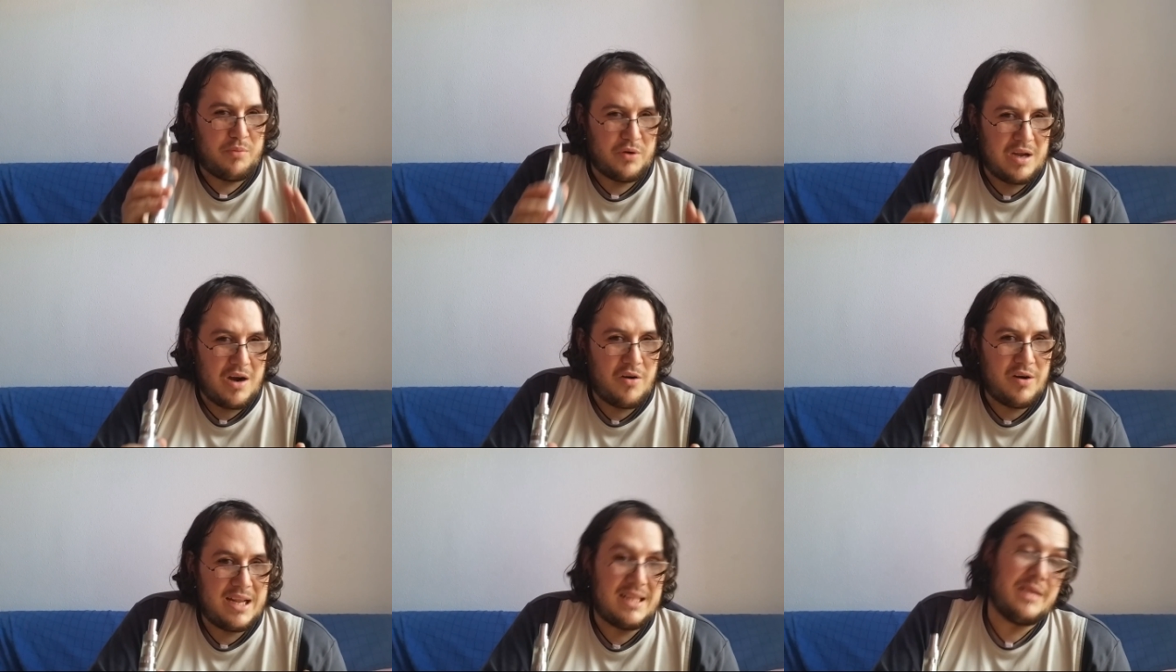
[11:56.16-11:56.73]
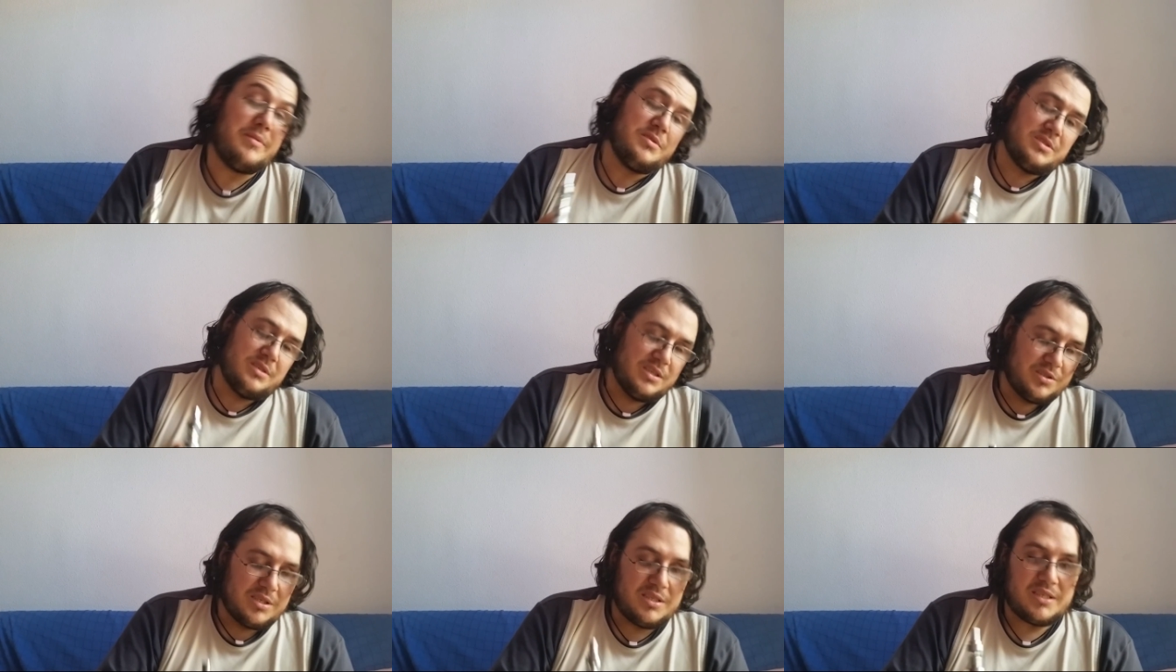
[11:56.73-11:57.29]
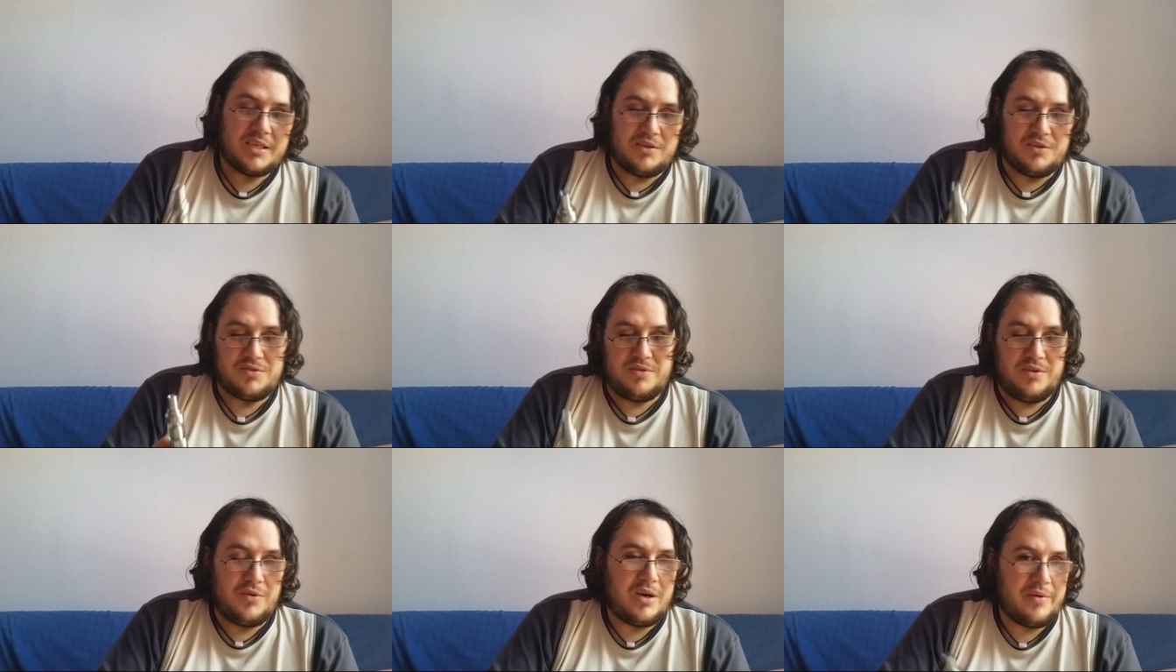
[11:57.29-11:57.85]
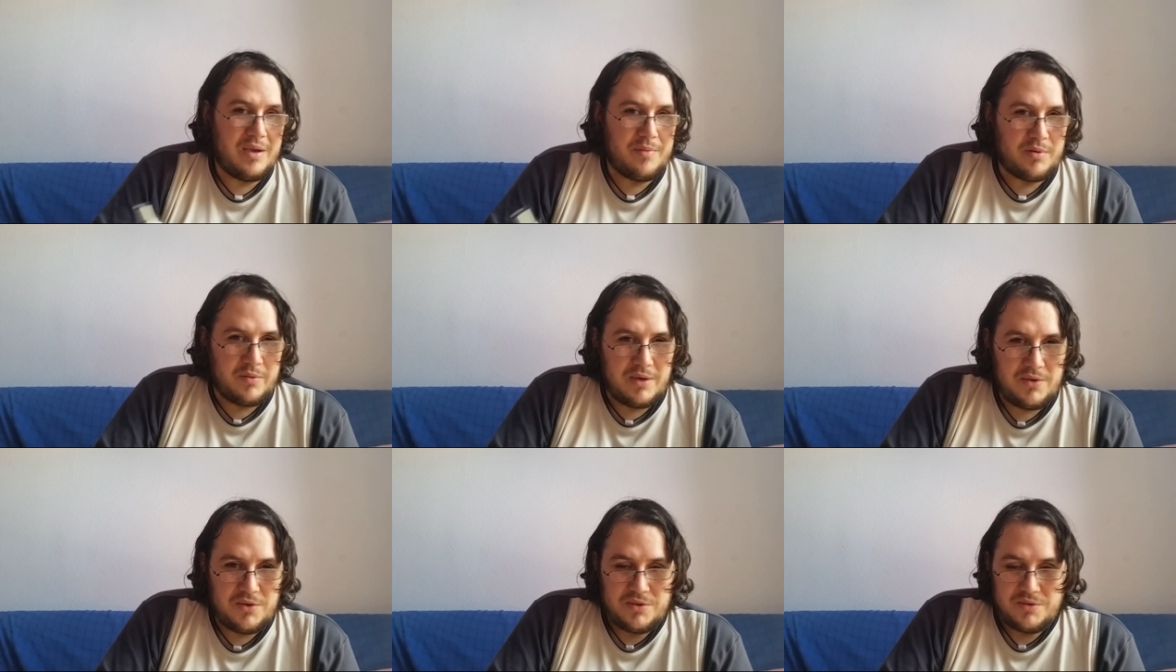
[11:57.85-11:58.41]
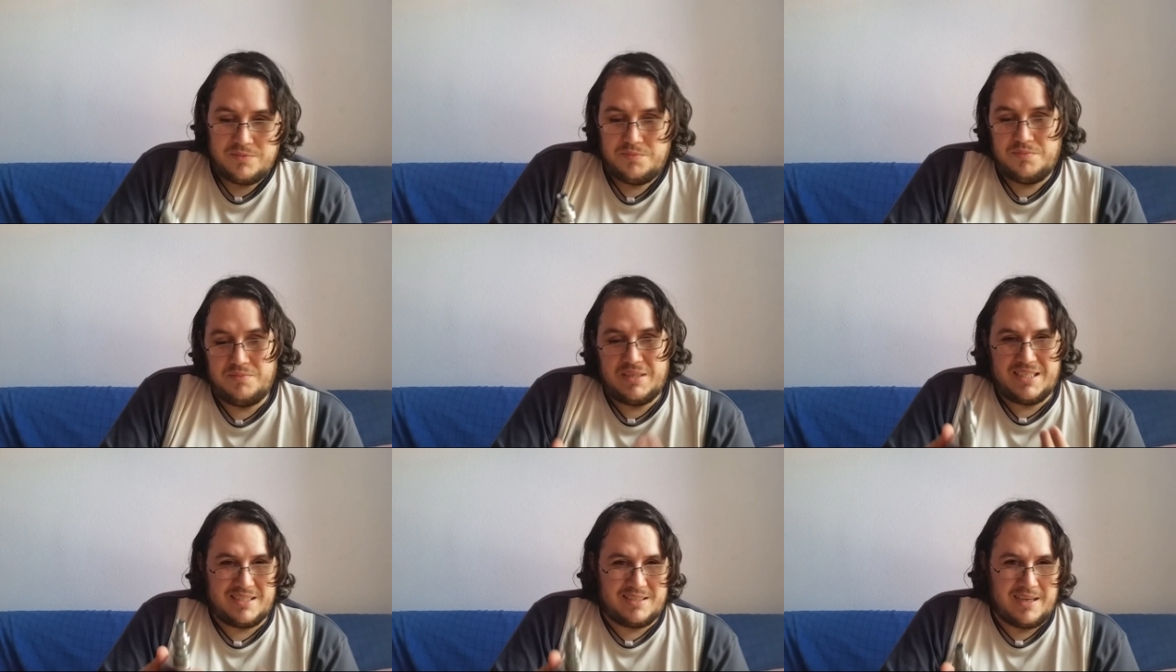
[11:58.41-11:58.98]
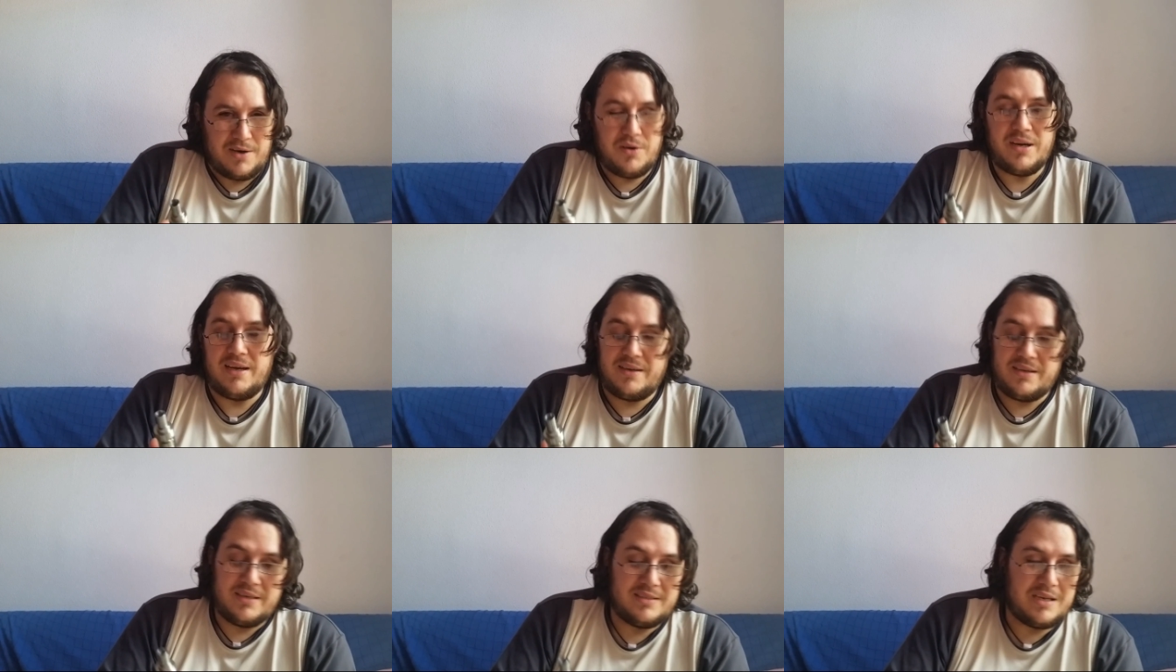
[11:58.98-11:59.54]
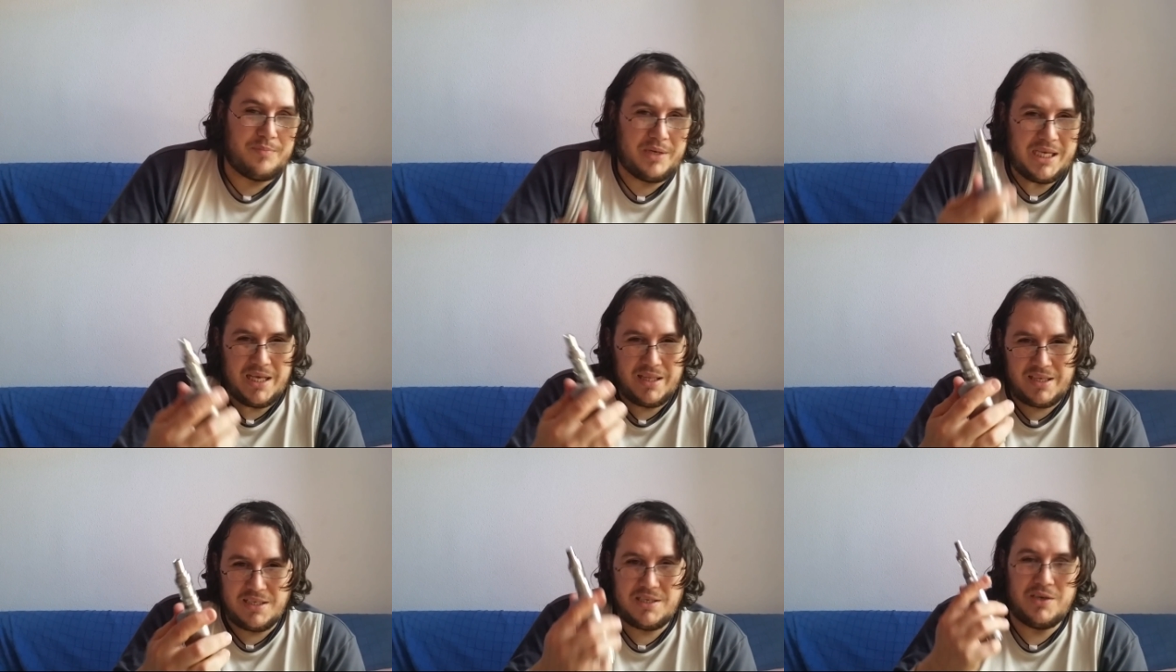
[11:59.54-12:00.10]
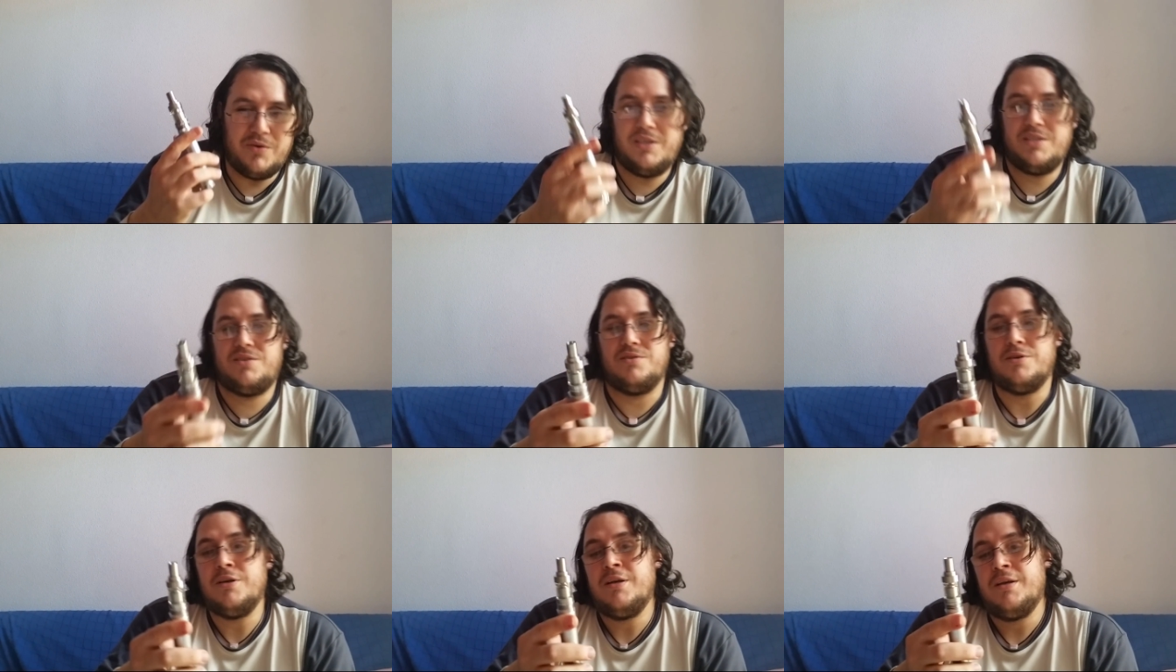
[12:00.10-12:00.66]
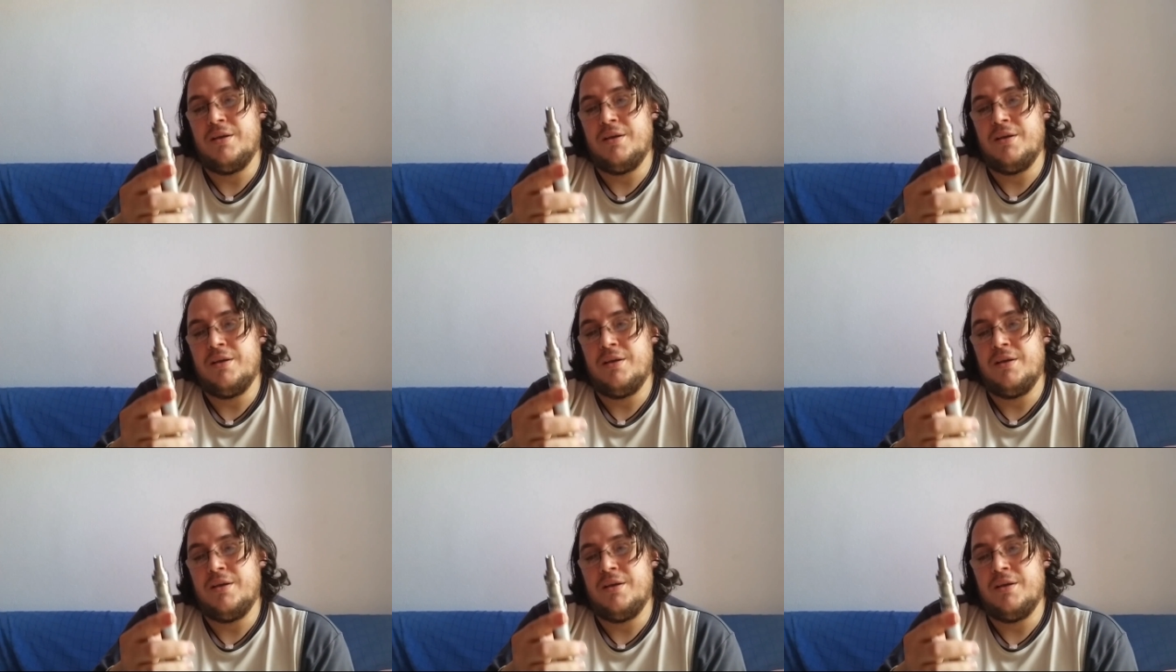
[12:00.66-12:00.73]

por ahora. También os he dicho antes que no lo había probado hasta ahora, que es la primera vez que se lo he hecho.